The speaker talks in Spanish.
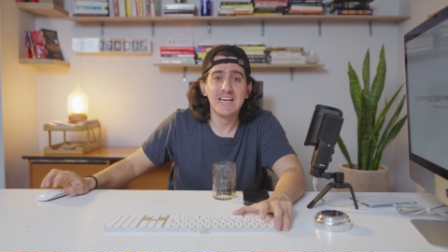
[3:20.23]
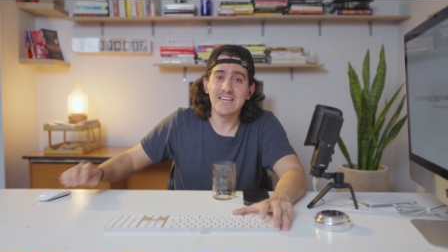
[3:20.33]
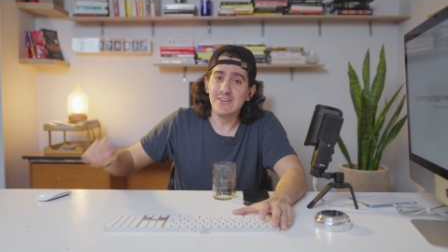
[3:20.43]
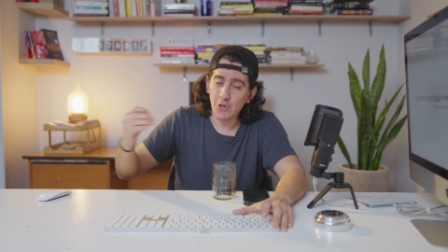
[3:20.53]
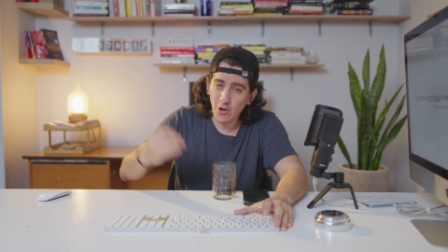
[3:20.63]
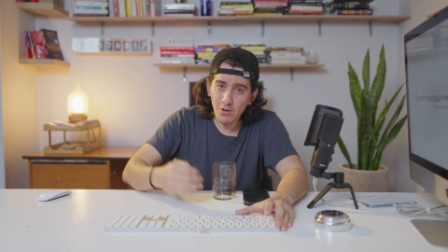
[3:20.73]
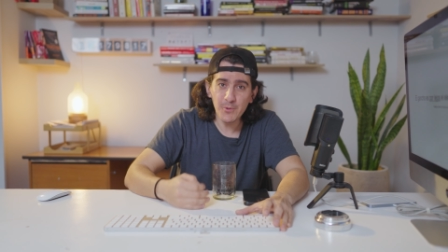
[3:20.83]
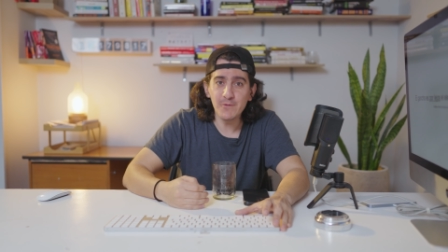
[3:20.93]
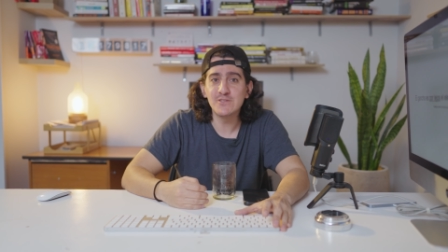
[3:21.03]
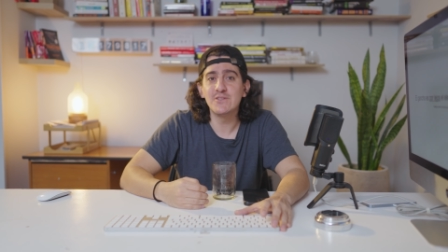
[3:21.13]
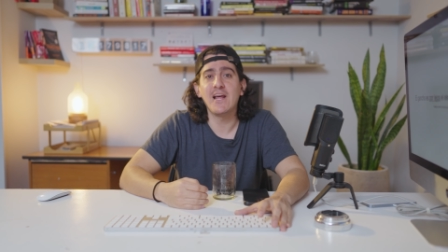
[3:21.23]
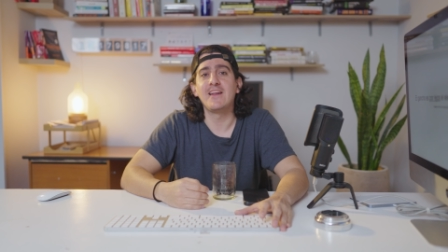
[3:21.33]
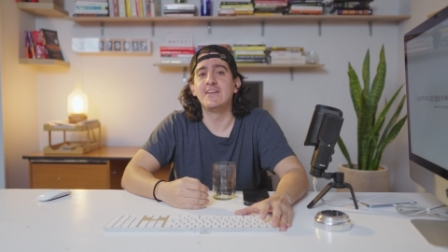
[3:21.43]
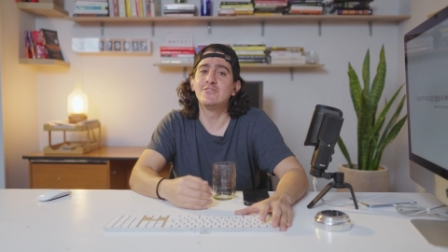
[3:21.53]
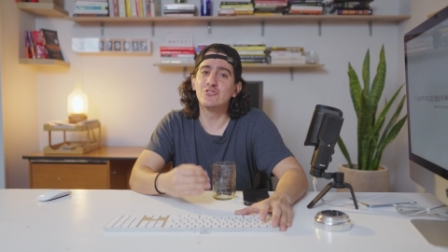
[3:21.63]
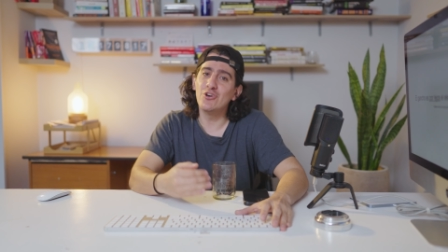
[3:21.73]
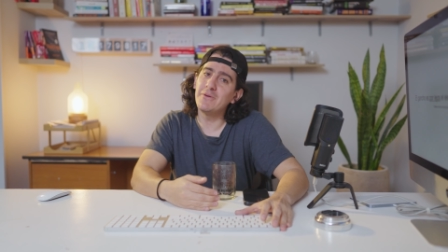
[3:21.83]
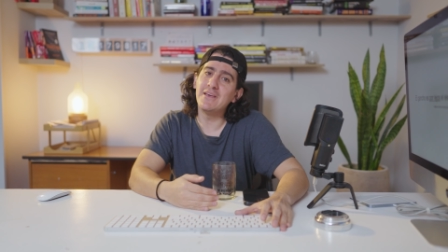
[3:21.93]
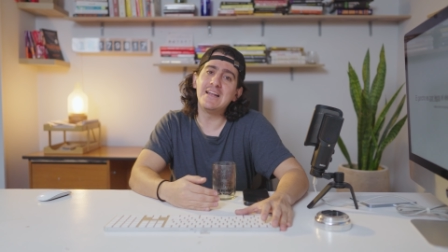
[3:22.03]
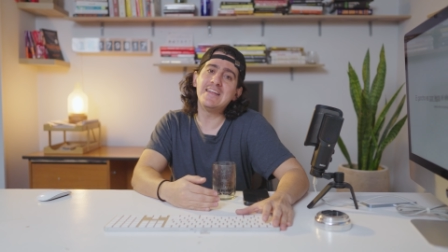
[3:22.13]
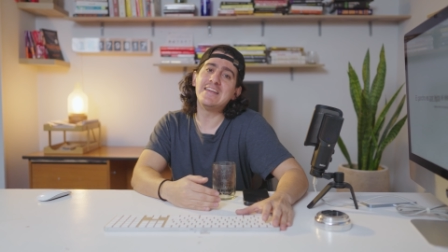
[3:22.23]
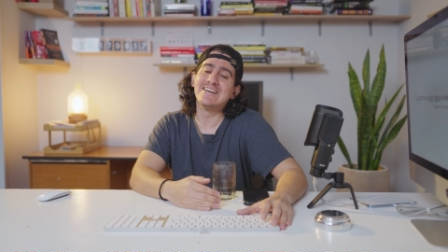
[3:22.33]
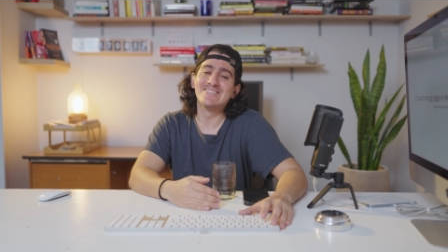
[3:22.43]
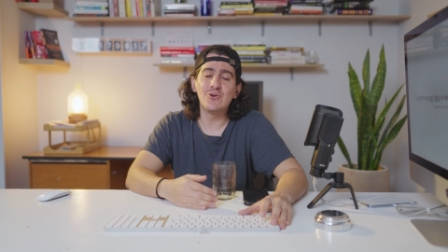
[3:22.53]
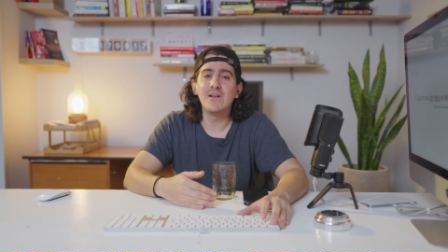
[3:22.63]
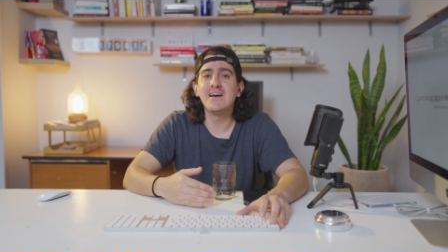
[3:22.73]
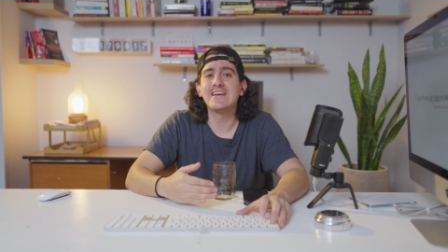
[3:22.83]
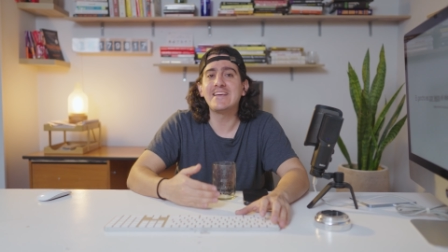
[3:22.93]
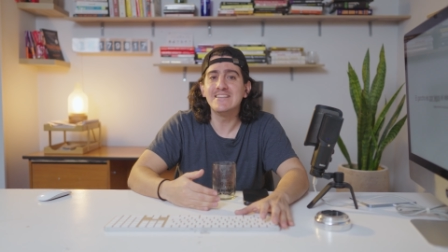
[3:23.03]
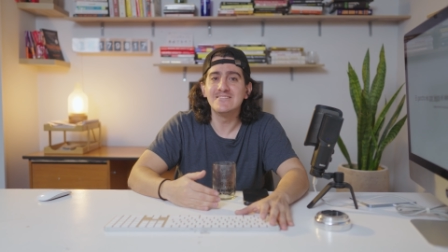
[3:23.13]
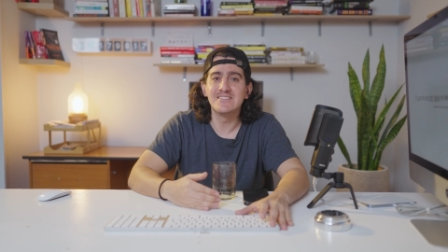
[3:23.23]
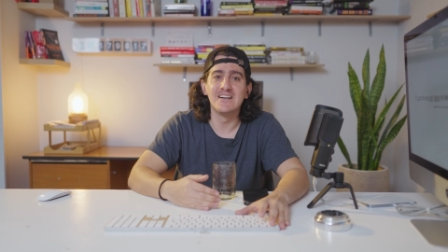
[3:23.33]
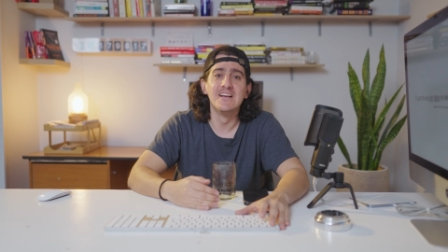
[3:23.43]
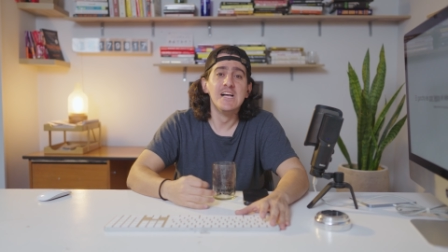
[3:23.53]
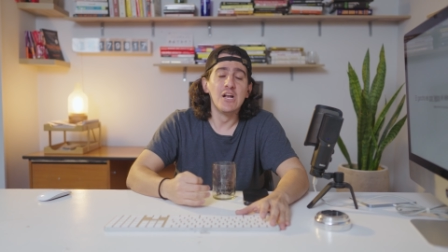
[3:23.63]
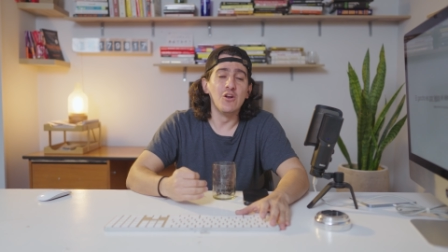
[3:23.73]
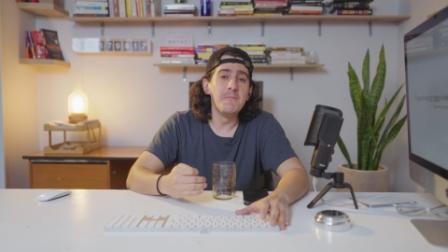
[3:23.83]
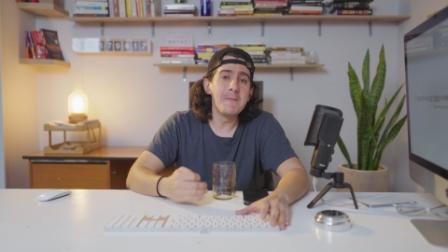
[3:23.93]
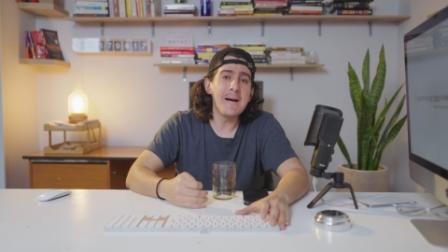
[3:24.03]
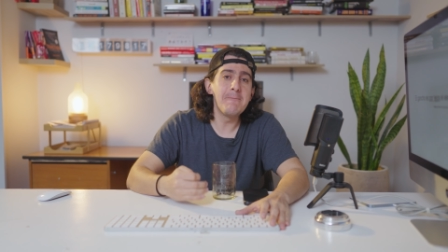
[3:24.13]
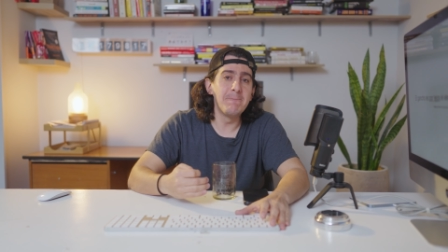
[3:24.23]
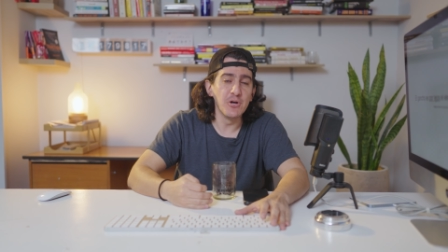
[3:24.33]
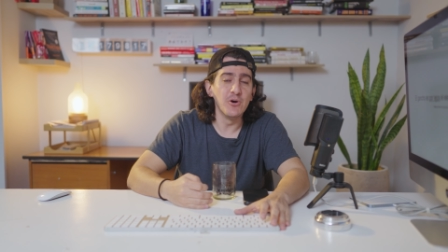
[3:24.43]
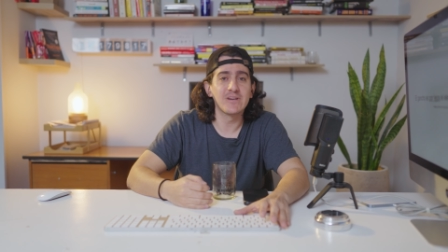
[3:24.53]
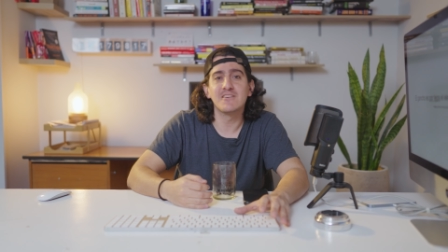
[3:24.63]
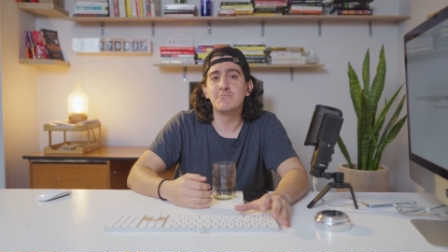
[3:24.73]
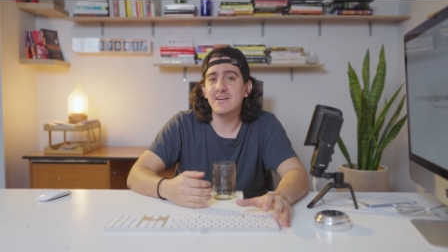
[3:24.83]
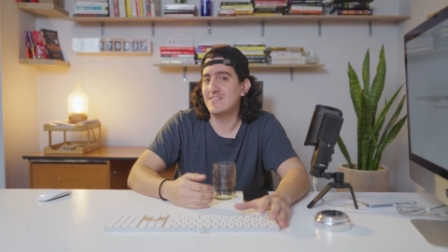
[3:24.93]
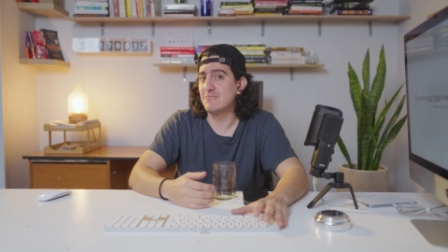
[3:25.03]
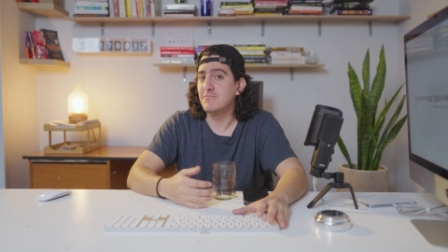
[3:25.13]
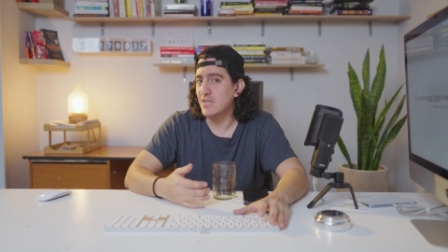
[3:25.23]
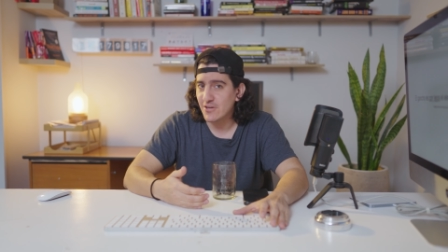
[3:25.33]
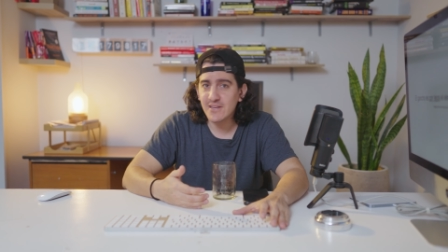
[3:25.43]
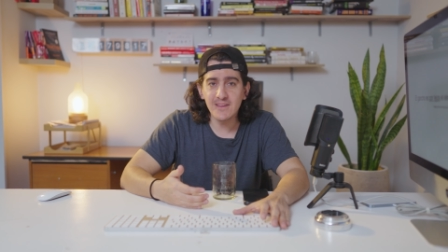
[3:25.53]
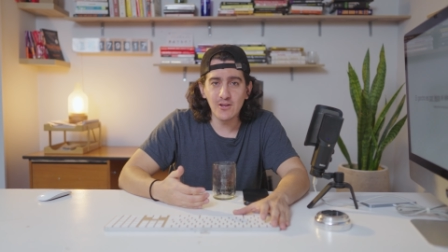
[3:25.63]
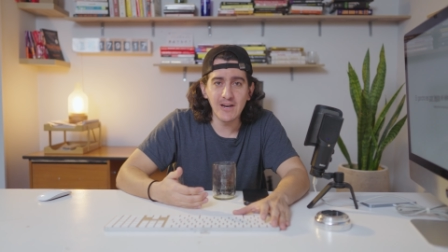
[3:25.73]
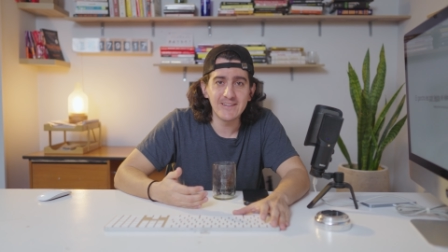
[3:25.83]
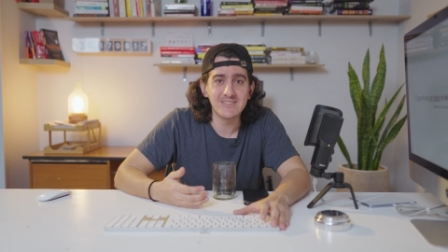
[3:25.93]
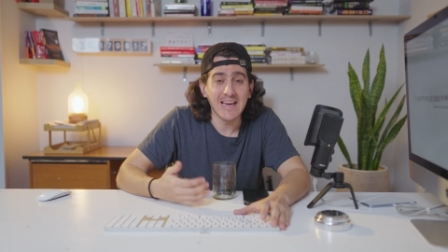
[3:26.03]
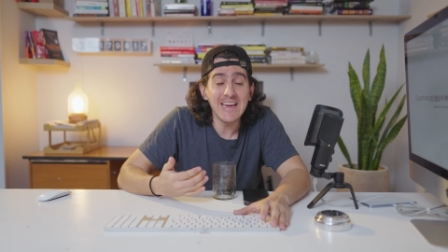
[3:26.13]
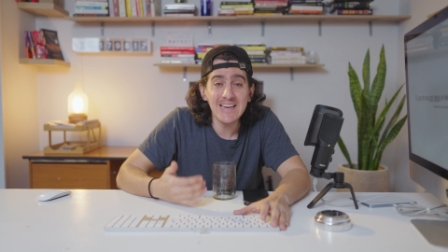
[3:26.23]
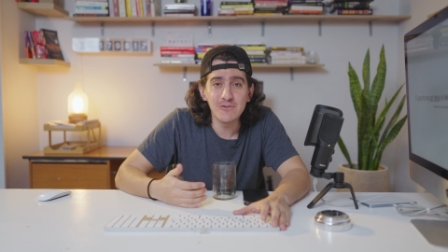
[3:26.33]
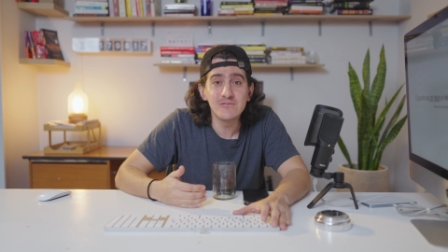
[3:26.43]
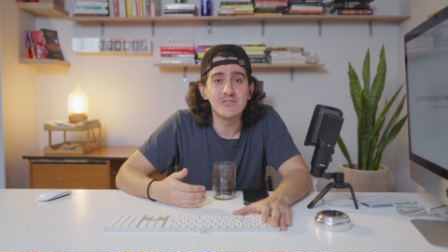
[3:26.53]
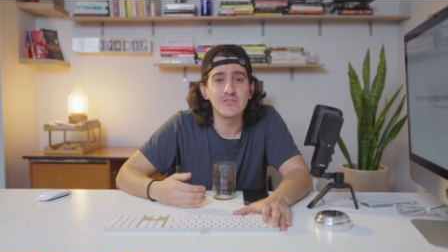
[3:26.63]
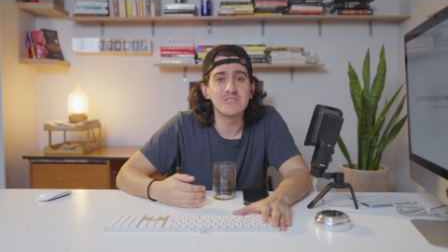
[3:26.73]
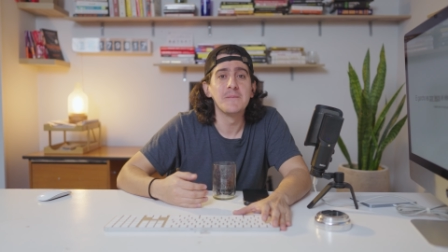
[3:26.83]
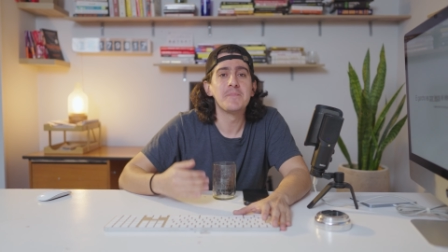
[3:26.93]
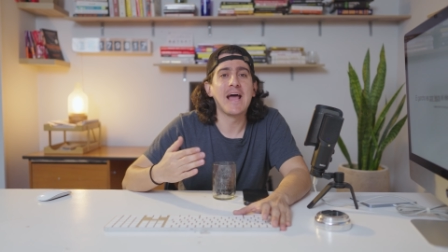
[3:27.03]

Y todos los profesionales, tope de línea, todas las agencias, los más pro que invierten millones de dólares en anuncios,